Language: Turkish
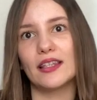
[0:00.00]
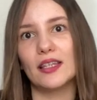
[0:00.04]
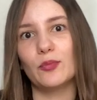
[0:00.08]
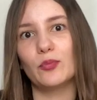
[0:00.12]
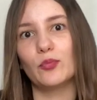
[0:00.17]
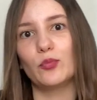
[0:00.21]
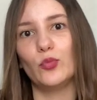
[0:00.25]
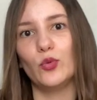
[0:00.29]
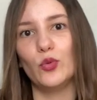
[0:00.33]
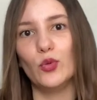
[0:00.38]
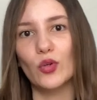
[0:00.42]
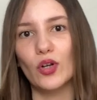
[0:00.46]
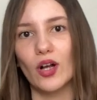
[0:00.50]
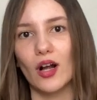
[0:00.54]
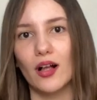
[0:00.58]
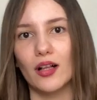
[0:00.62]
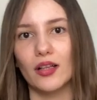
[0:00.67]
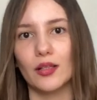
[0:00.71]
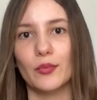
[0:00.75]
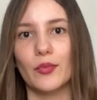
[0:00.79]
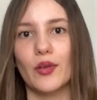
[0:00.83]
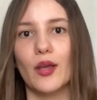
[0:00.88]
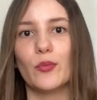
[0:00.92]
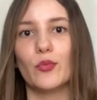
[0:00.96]
gidip büyük
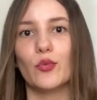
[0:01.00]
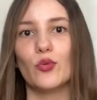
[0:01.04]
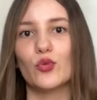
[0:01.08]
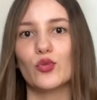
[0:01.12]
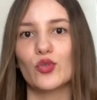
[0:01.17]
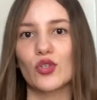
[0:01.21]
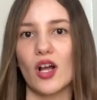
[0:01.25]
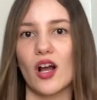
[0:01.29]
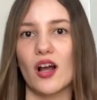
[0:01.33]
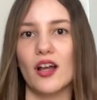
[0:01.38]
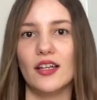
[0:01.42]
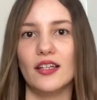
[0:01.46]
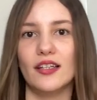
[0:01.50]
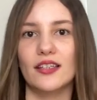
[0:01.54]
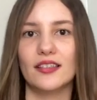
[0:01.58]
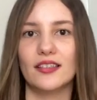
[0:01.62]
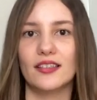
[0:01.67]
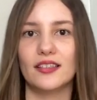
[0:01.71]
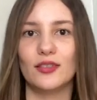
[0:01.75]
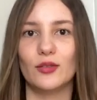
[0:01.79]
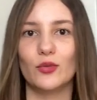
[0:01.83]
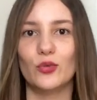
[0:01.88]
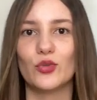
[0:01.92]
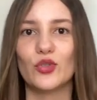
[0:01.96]
aldım hep 3
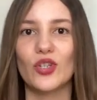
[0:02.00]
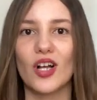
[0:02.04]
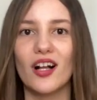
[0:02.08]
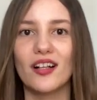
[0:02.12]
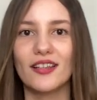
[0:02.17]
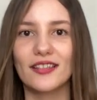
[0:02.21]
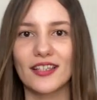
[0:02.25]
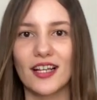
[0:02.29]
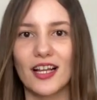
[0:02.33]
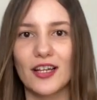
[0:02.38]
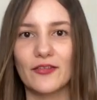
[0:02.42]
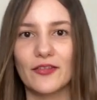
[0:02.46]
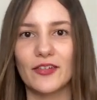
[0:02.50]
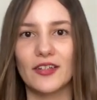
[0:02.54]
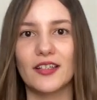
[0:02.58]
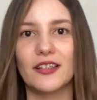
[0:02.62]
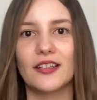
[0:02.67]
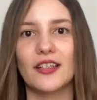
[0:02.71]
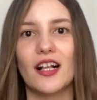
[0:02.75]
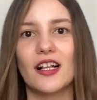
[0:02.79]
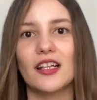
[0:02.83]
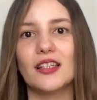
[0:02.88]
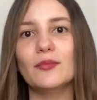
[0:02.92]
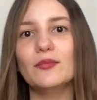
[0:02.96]
aylık, 3-6 ay falan
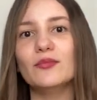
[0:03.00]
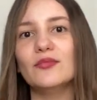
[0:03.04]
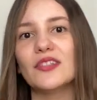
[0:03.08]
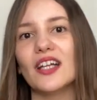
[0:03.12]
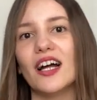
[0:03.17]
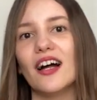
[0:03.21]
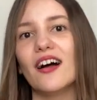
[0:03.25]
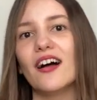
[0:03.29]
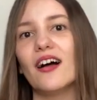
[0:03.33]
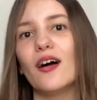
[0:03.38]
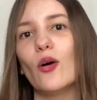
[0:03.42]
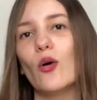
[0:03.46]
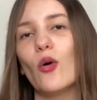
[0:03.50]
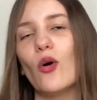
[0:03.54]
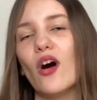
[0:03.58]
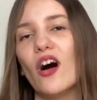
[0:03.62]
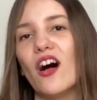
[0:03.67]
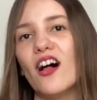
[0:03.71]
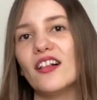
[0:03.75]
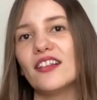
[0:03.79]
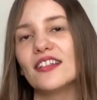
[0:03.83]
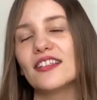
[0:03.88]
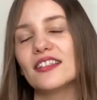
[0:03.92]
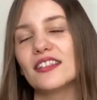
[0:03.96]
aldım. Daha o
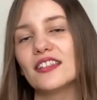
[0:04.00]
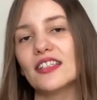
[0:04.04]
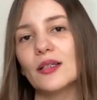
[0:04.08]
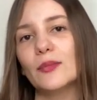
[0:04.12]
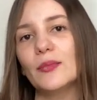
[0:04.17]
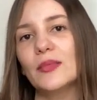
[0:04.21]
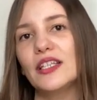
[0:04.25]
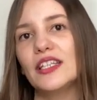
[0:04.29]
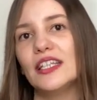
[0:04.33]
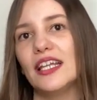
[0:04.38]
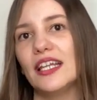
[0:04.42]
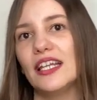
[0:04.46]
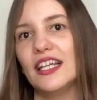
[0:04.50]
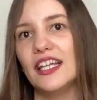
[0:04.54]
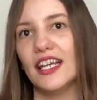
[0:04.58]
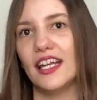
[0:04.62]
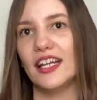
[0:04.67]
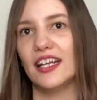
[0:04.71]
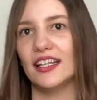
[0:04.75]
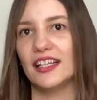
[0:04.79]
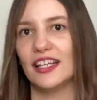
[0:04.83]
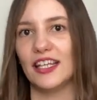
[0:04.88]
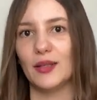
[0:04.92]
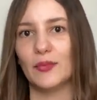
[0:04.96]
aldıklarımı yeni yeni
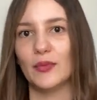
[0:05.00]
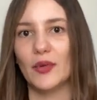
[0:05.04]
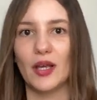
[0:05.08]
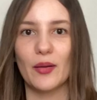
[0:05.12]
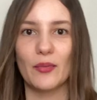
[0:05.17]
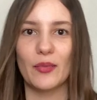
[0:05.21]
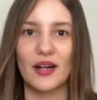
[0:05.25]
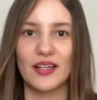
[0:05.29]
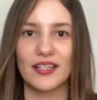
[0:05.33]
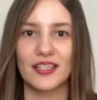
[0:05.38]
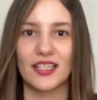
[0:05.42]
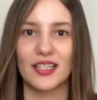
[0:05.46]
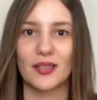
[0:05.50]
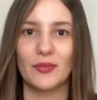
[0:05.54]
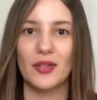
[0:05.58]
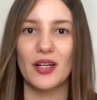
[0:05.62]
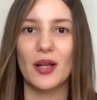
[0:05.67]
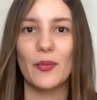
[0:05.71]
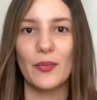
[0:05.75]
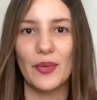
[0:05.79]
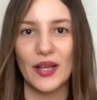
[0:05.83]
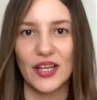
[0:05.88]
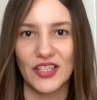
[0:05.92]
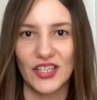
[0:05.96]
yeni giymeye başladım
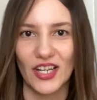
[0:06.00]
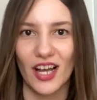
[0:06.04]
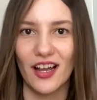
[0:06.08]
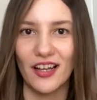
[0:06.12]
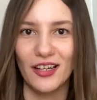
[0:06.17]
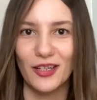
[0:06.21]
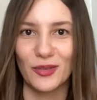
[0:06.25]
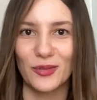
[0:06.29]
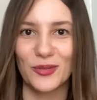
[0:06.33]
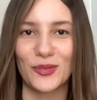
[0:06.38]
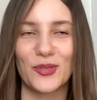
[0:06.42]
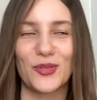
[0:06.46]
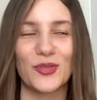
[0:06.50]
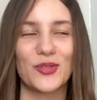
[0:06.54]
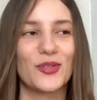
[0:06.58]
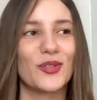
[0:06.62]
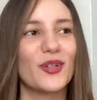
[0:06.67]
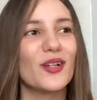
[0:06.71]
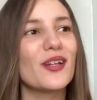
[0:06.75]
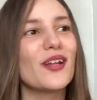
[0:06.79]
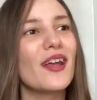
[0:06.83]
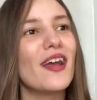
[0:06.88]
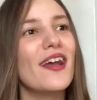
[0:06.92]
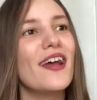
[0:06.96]
Mira. 5 aylık düşünün.